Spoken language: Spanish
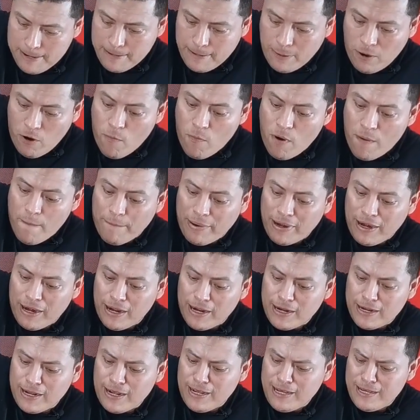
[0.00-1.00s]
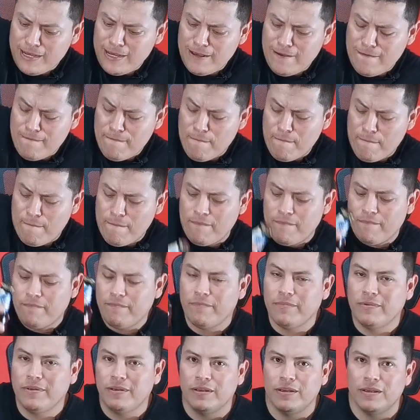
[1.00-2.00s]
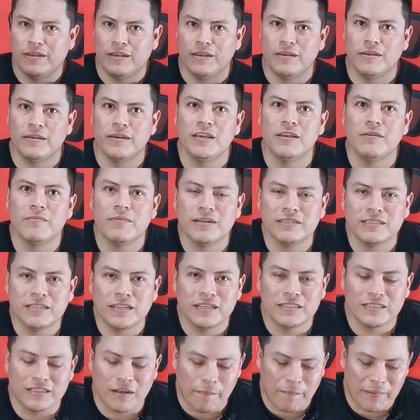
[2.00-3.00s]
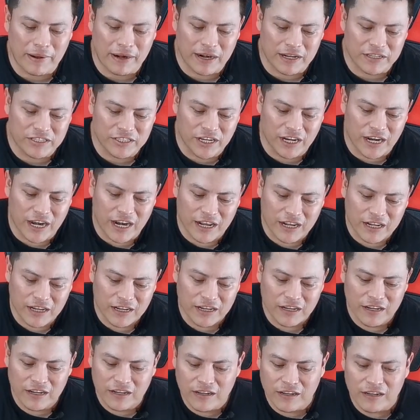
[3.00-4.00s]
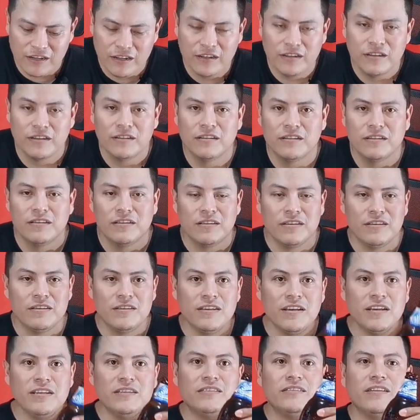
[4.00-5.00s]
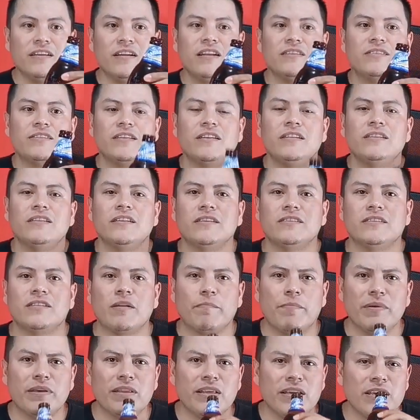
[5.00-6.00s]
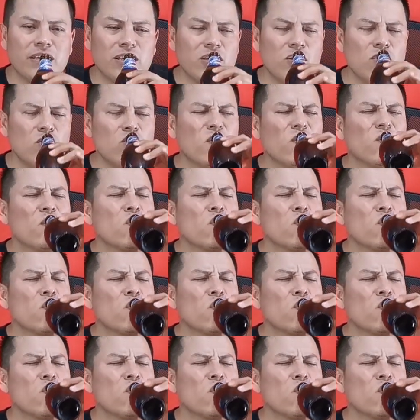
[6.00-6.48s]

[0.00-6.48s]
como en palanca y, y vas a destapar la chela. Y ahí está la chelita destapada y